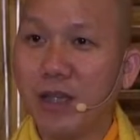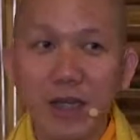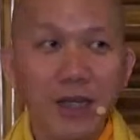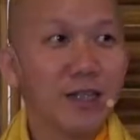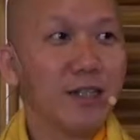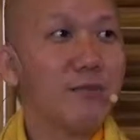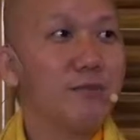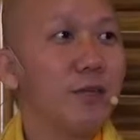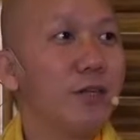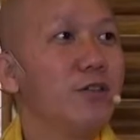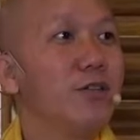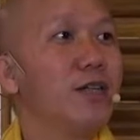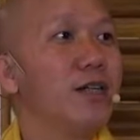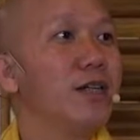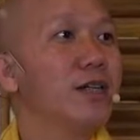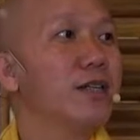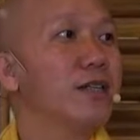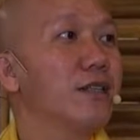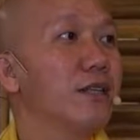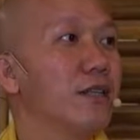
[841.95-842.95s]
thiện nó biểu
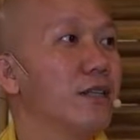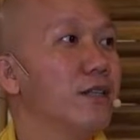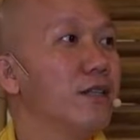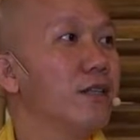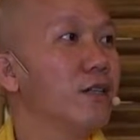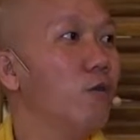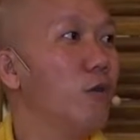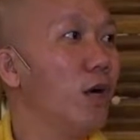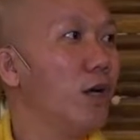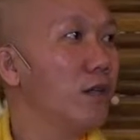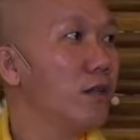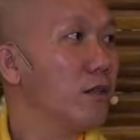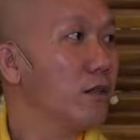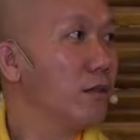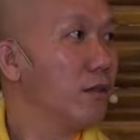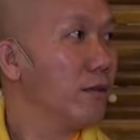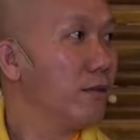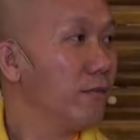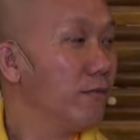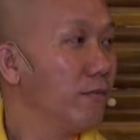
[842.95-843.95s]
hiện ra thành thiên quốc
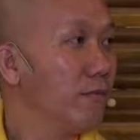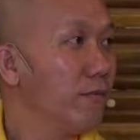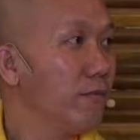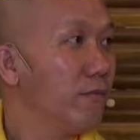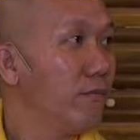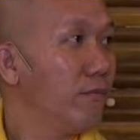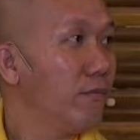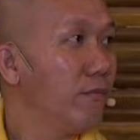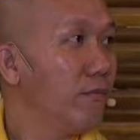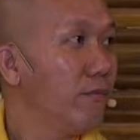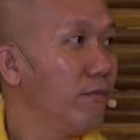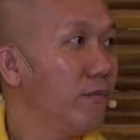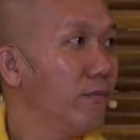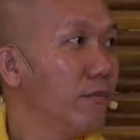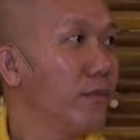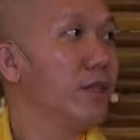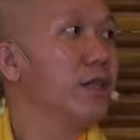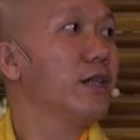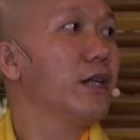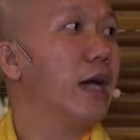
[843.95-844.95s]

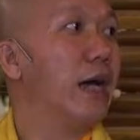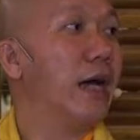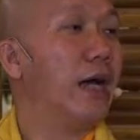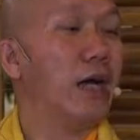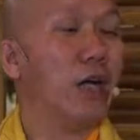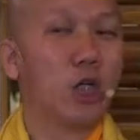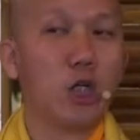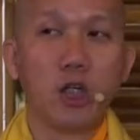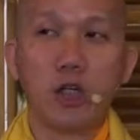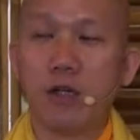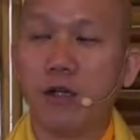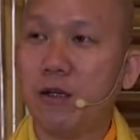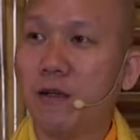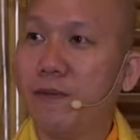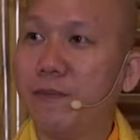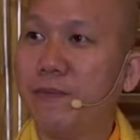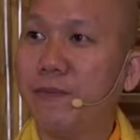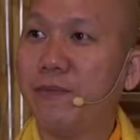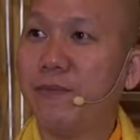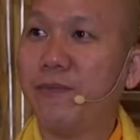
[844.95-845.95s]
thiên đàng
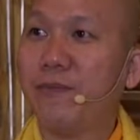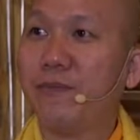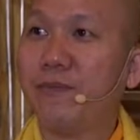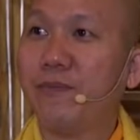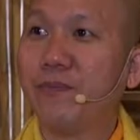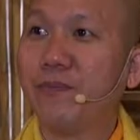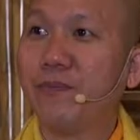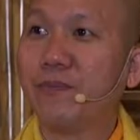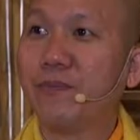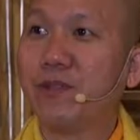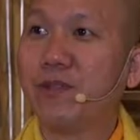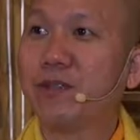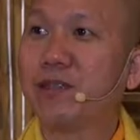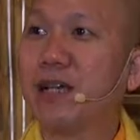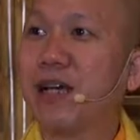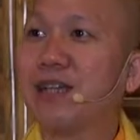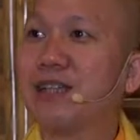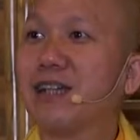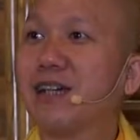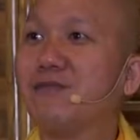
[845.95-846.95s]
cho
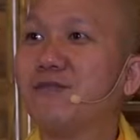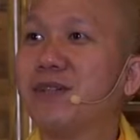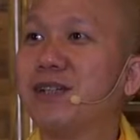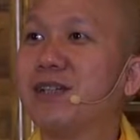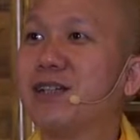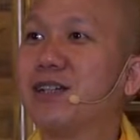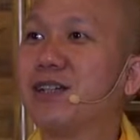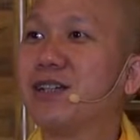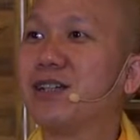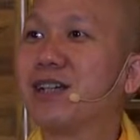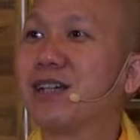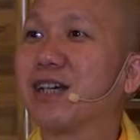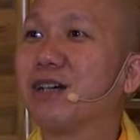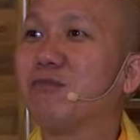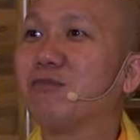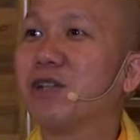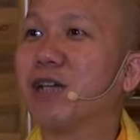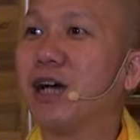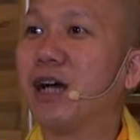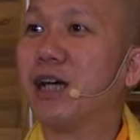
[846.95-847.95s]
nên tại sao mình đây gọi là
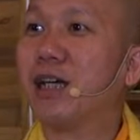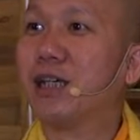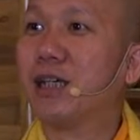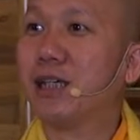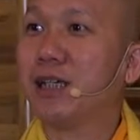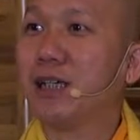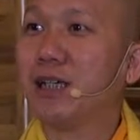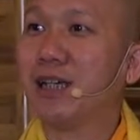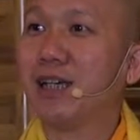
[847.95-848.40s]
cổng trời